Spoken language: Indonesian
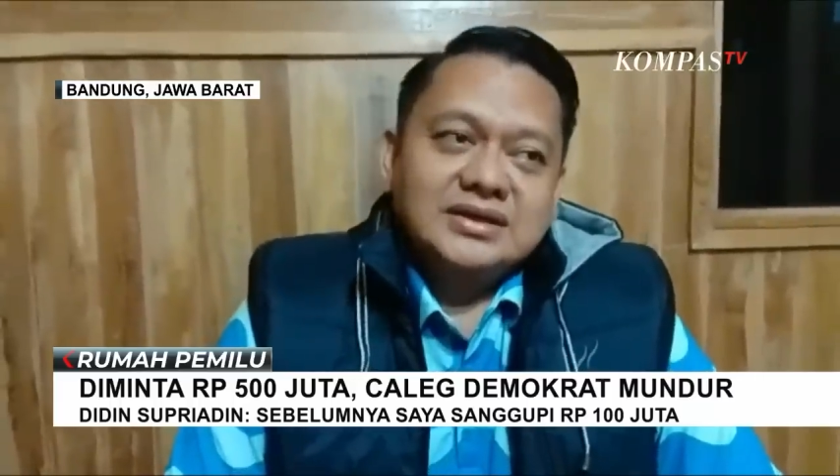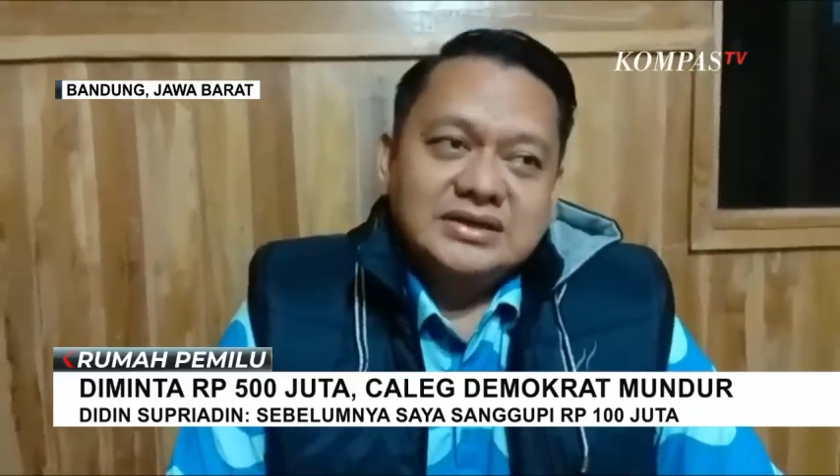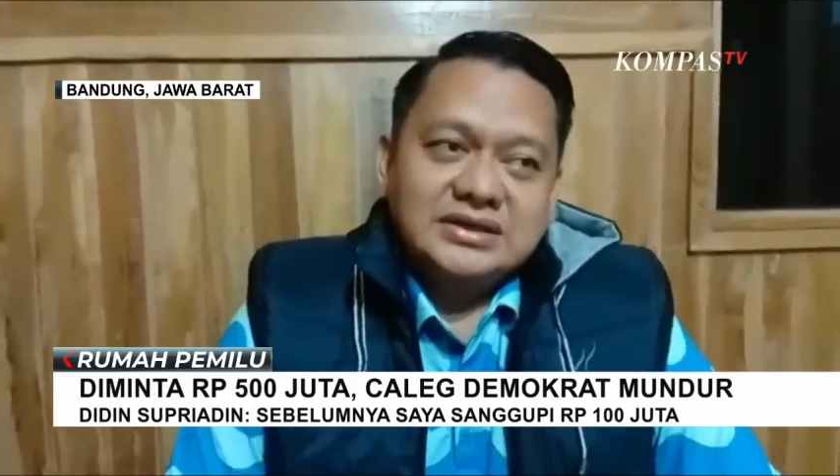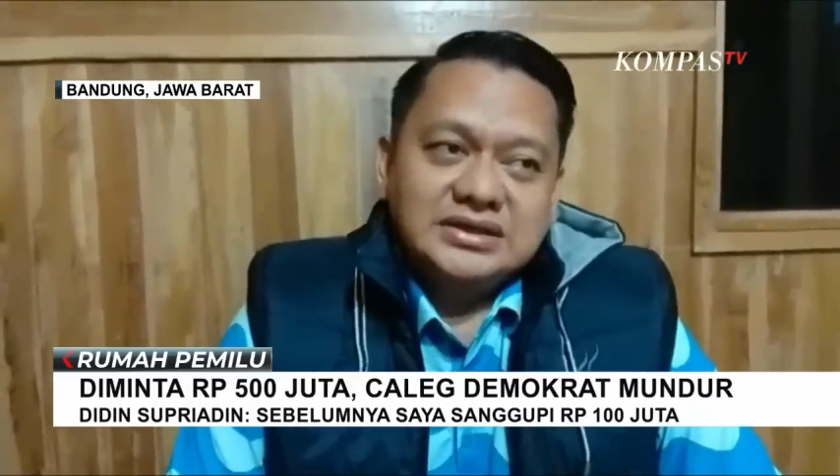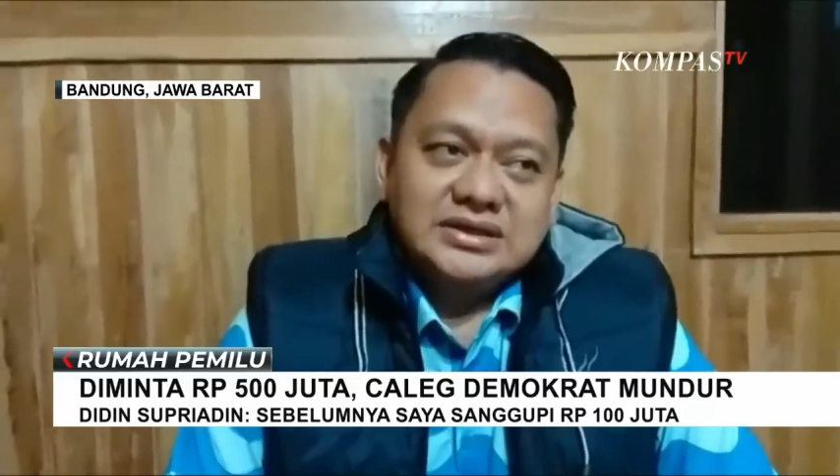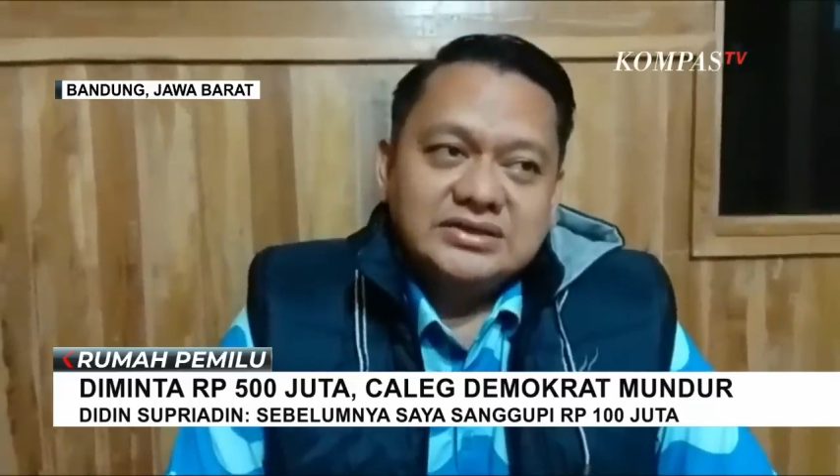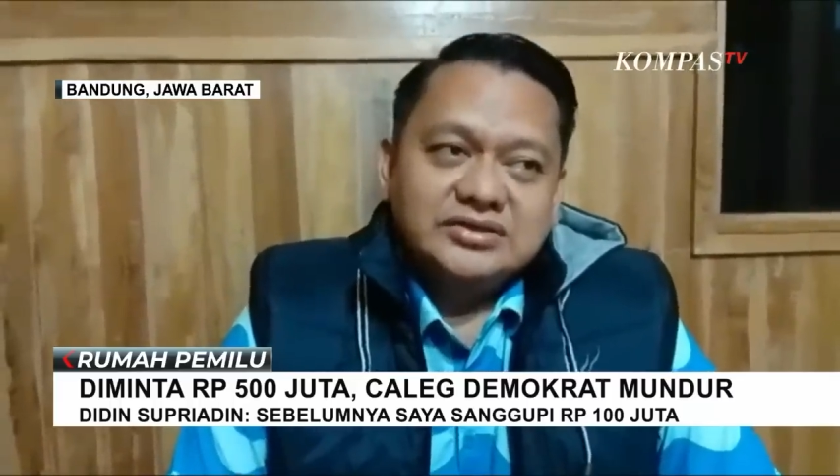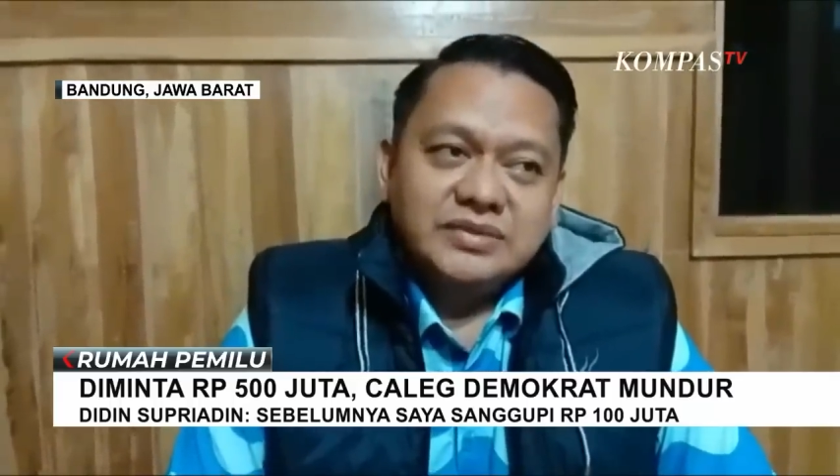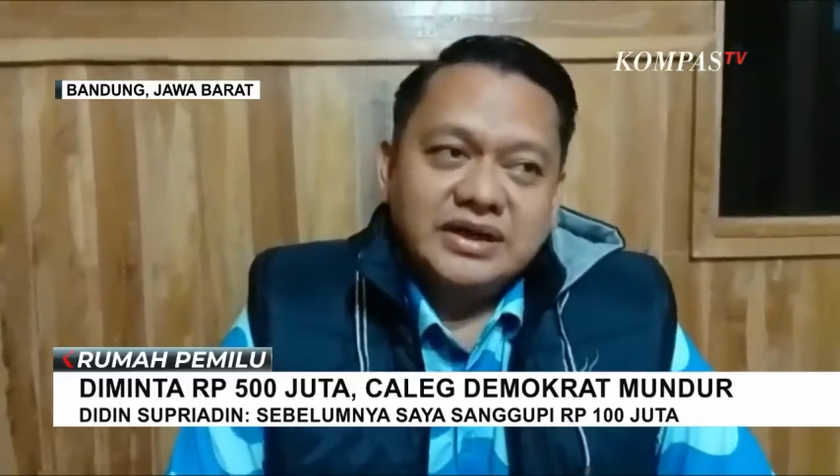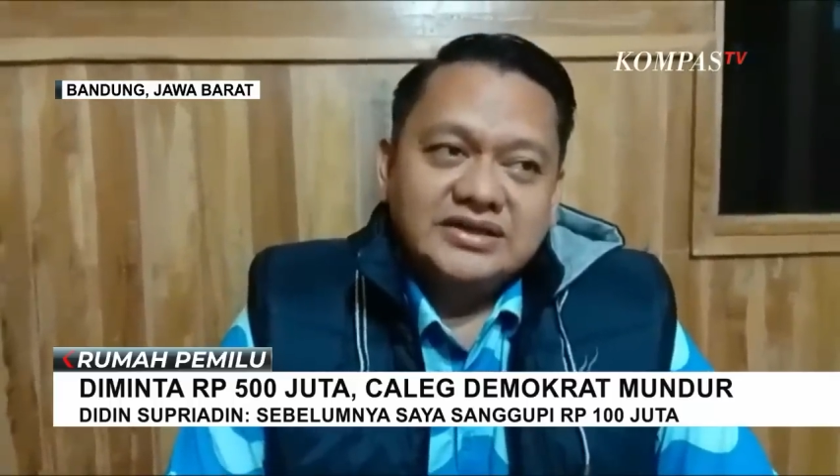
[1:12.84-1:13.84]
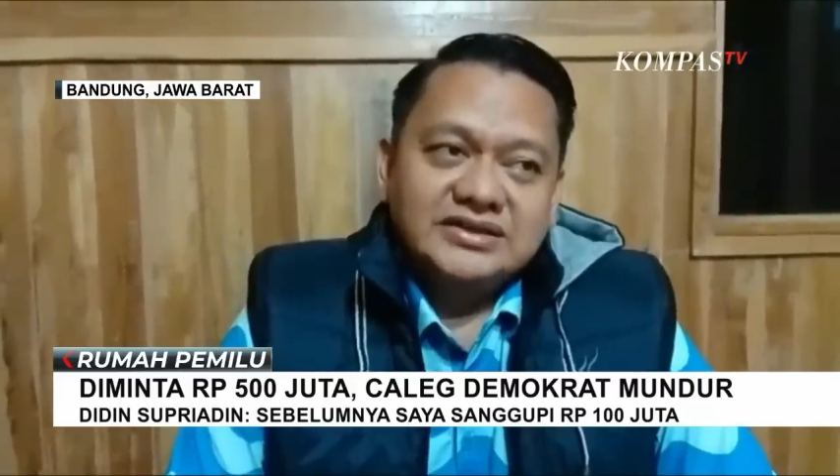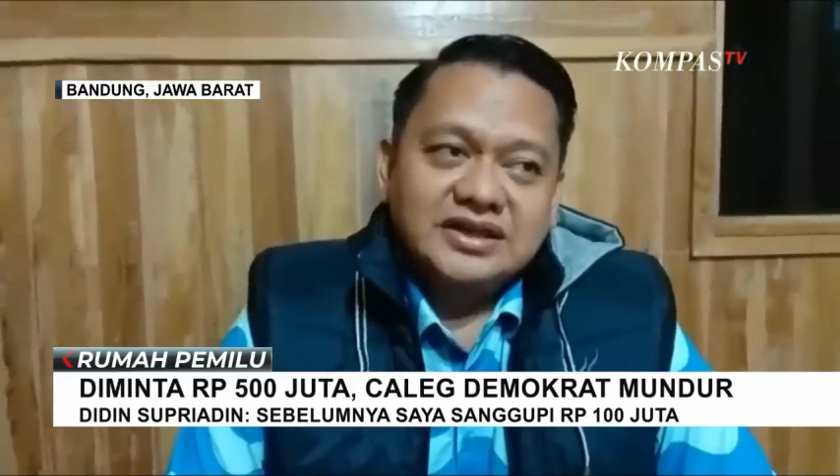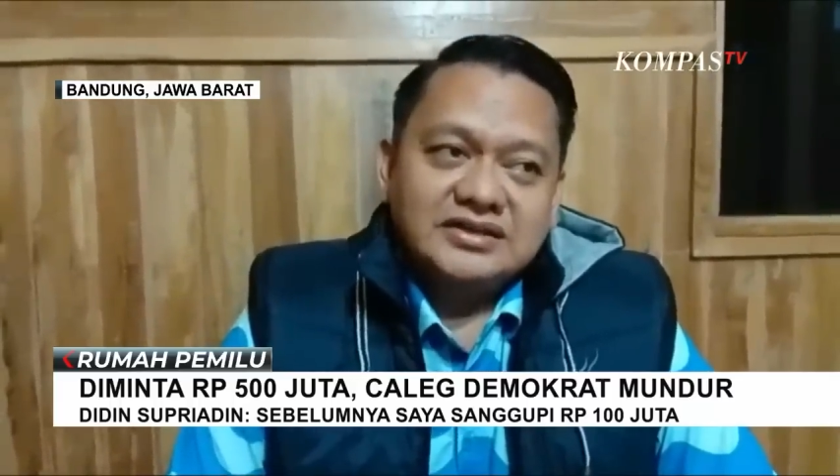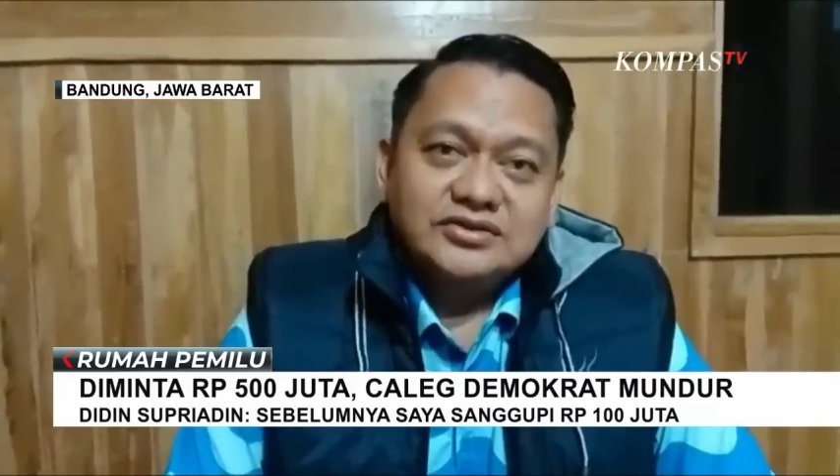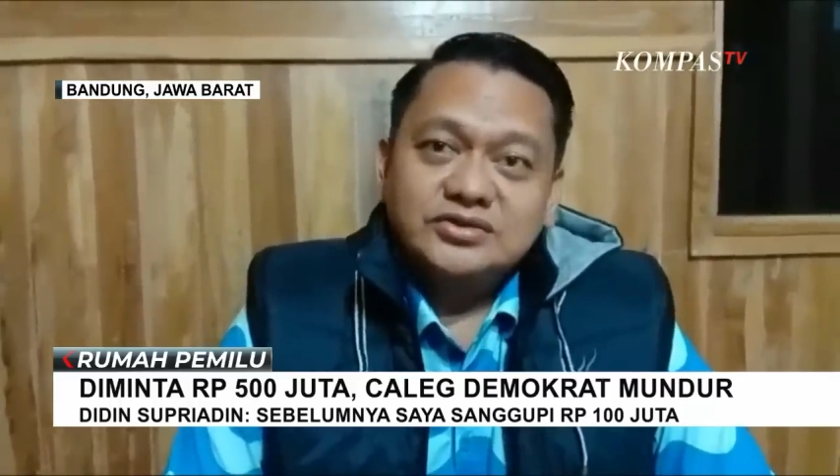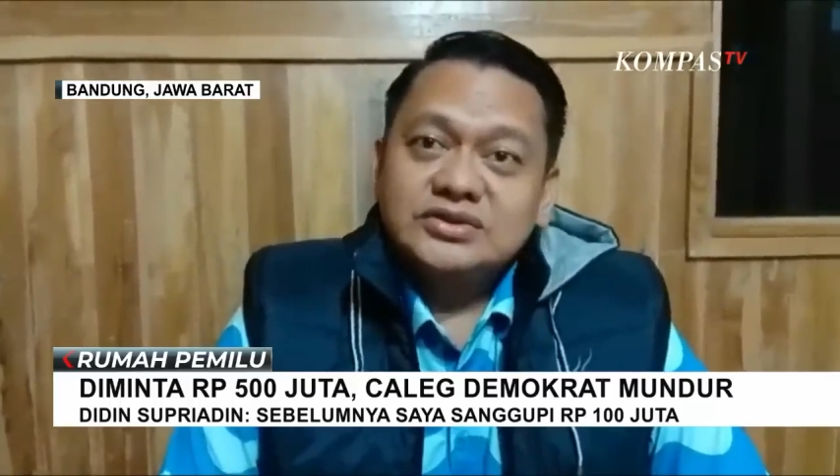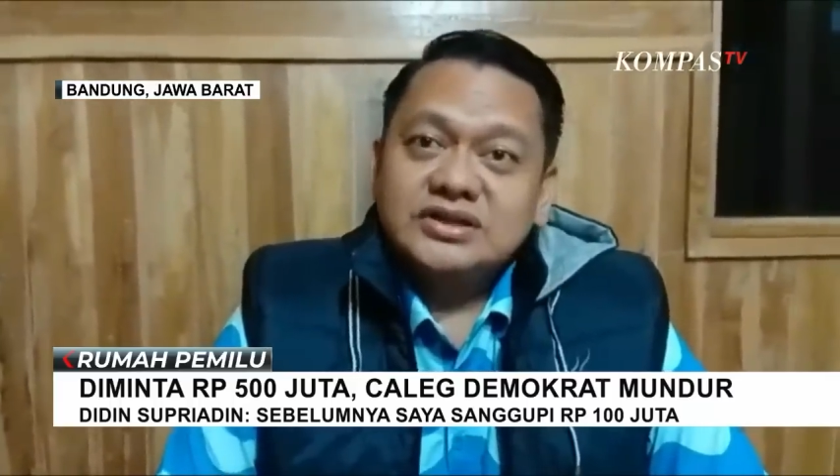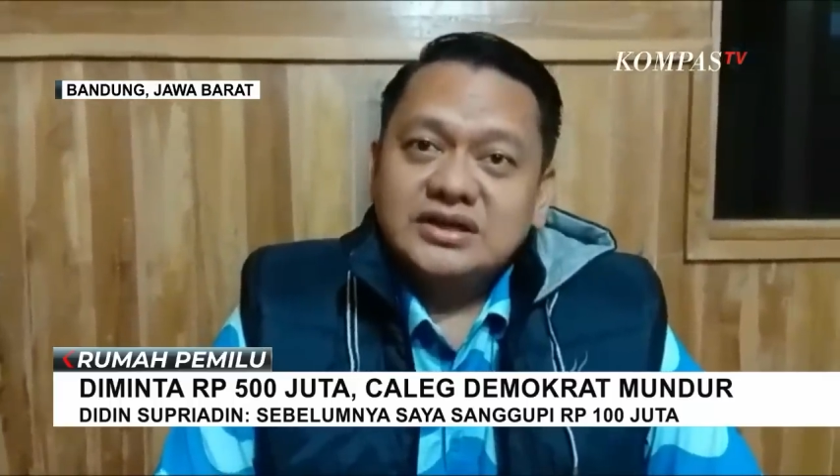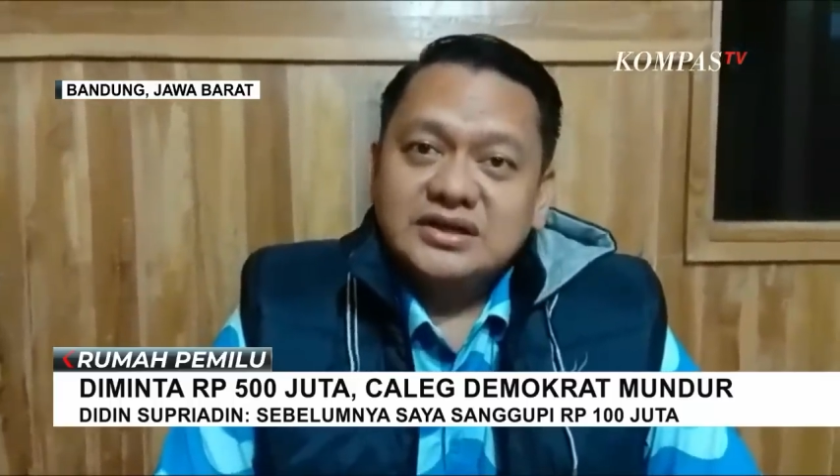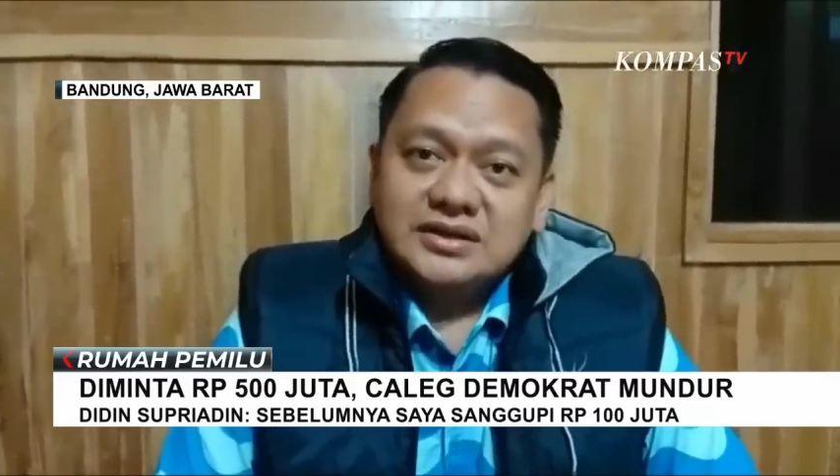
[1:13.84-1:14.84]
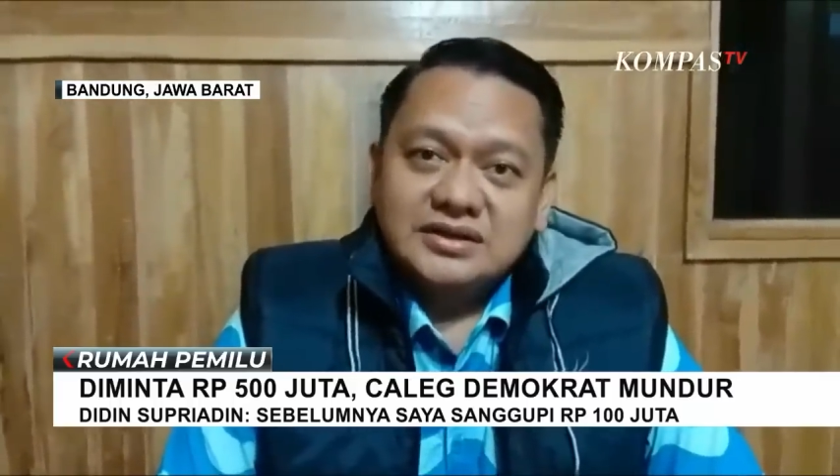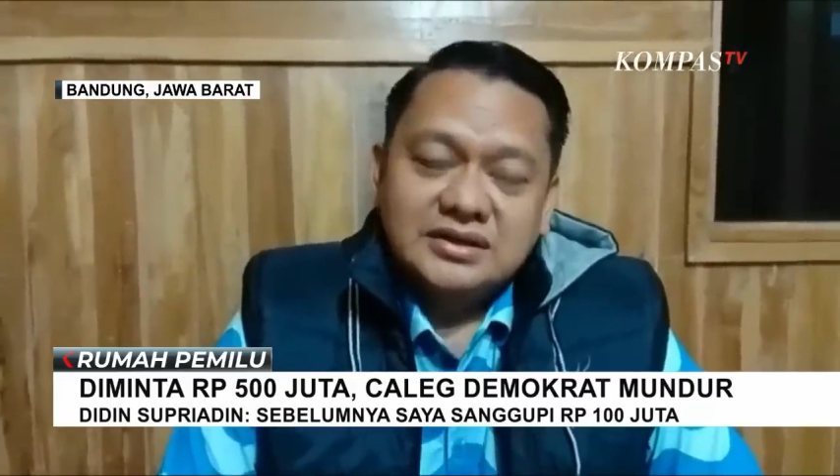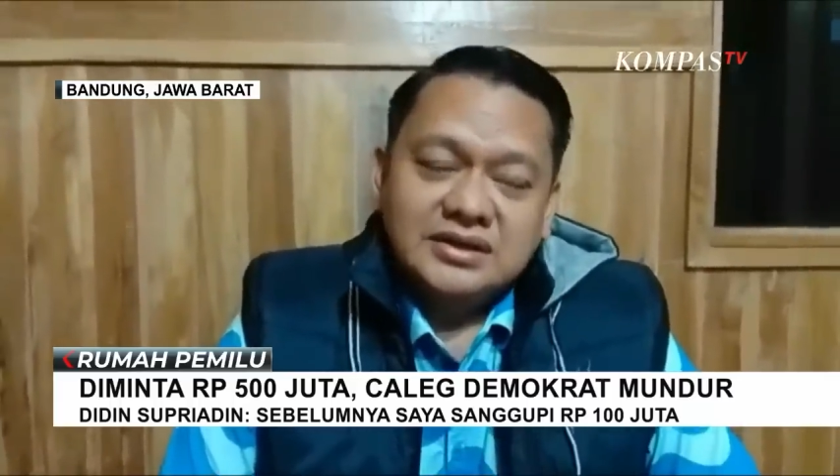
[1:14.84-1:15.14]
eh, sumbangannya 100 juta